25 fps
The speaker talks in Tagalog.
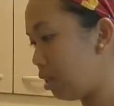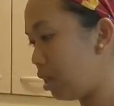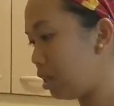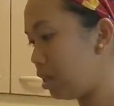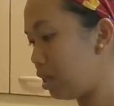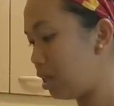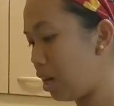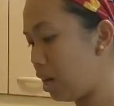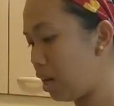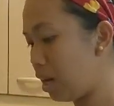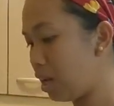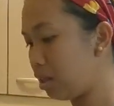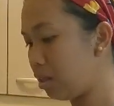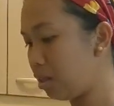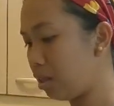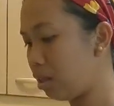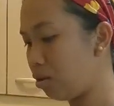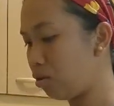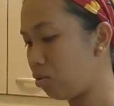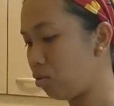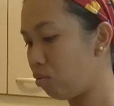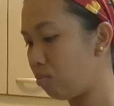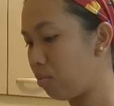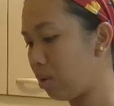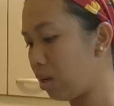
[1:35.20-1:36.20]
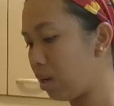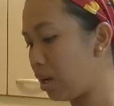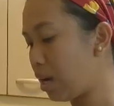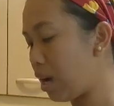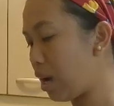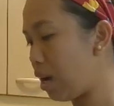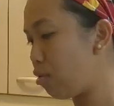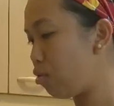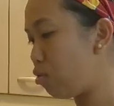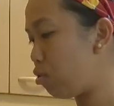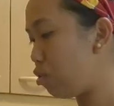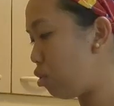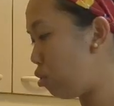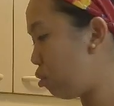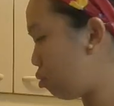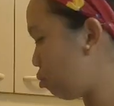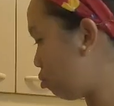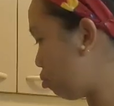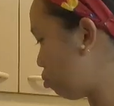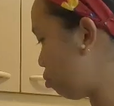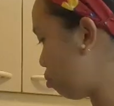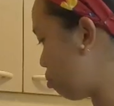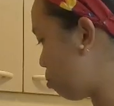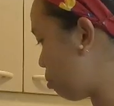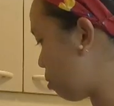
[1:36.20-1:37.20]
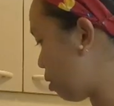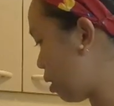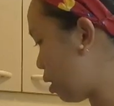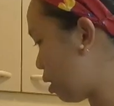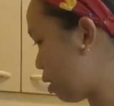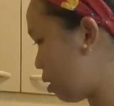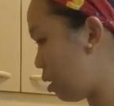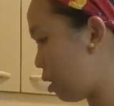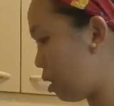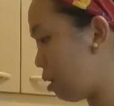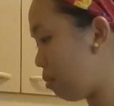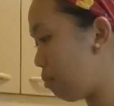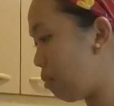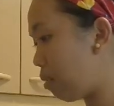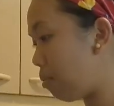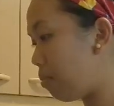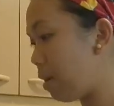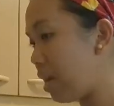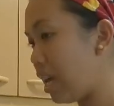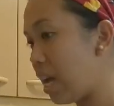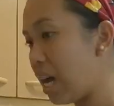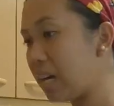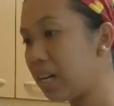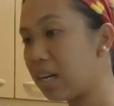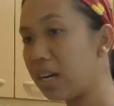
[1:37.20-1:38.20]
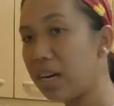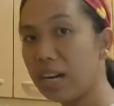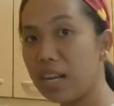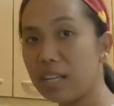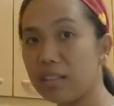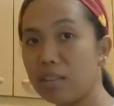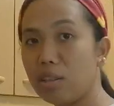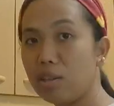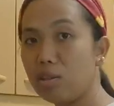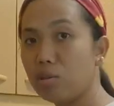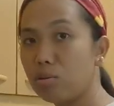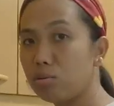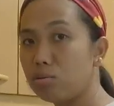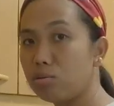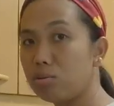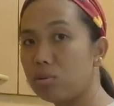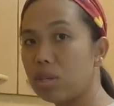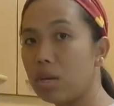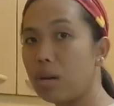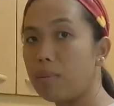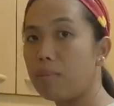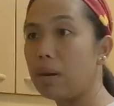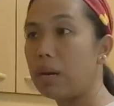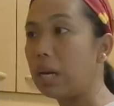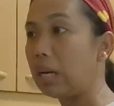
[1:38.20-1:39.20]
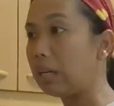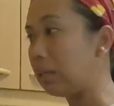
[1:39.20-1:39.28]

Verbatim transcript: Tignan natin kung magkano yung babayaran natin dun sa